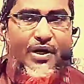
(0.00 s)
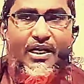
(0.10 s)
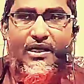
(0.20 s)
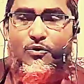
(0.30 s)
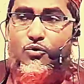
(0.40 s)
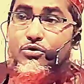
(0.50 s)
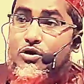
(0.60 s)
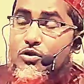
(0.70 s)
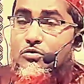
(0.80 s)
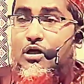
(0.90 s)
মানে
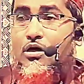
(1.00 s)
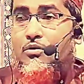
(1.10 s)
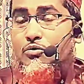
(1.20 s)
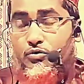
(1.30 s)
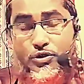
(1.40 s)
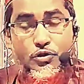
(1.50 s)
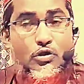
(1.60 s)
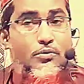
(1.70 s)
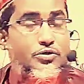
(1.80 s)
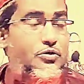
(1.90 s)
উত্তেজতা
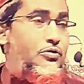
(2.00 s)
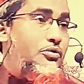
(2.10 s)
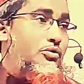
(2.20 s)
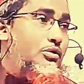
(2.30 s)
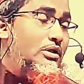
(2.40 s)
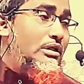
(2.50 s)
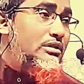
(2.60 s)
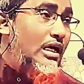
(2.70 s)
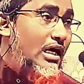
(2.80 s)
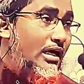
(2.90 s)
উত্তেজনাবশত
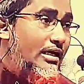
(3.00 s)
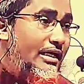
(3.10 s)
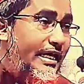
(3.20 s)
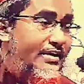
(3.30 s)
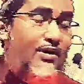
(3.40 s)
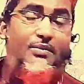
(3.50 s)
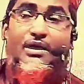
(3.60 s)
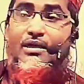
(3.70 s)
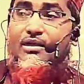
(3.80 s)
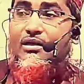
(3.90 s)
তারা
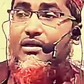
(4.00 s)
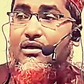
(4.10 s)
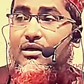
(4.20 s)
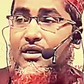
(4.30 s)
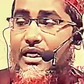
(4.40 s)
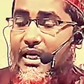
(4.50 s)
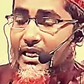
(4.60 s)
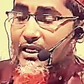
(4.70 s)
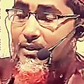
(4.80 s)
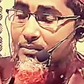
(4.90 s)
এইভাবে
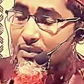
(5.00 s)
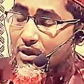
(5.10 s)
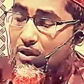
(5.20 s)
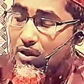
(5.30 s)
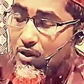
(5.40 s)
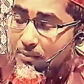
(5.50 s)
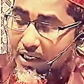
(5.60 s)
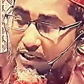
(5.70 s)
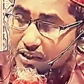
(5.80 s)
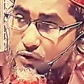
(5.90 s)
এই
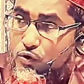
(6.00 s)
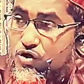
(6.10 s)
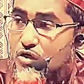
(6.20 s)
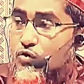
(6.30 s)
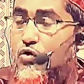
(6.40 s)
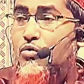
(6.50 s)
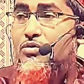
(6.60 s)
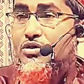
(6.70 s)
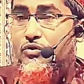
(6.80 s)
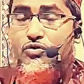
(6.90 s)
মানে ঋতুসত
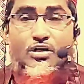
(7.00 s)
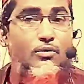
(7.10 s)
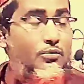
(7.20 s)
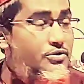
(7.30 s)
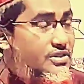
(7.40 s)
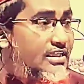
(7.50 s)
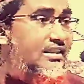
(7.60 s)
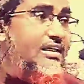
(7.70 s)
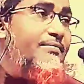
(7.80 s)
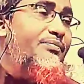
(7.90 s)
ঋতুসব
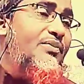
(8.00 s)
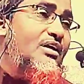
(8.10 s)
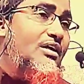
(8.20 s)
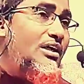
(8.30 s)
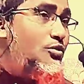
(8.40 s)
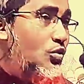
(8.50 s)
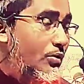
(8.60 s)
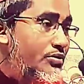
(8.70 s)
অবস্থাতে ঋতু